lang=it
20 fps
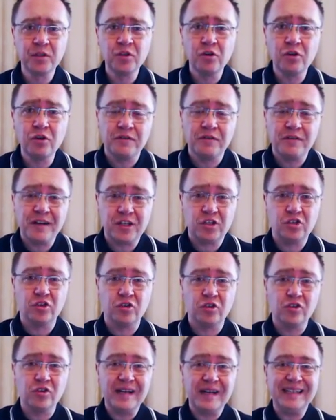non lo
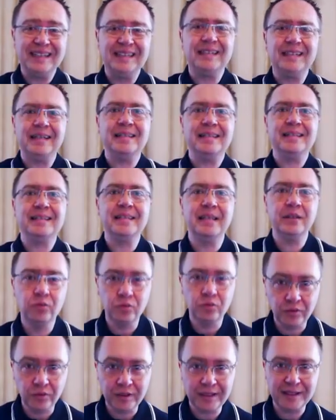faccio con
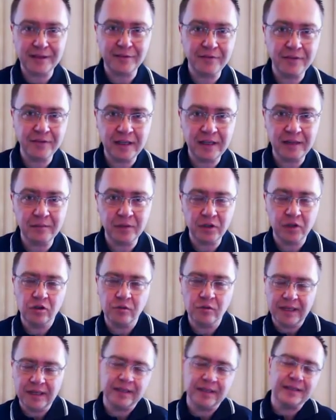attrezzature da film
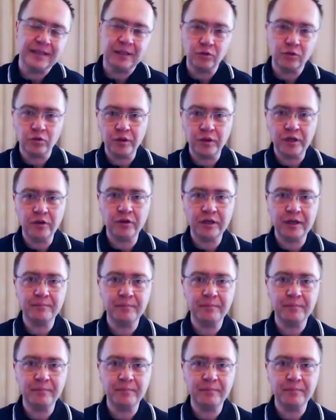come è stato quello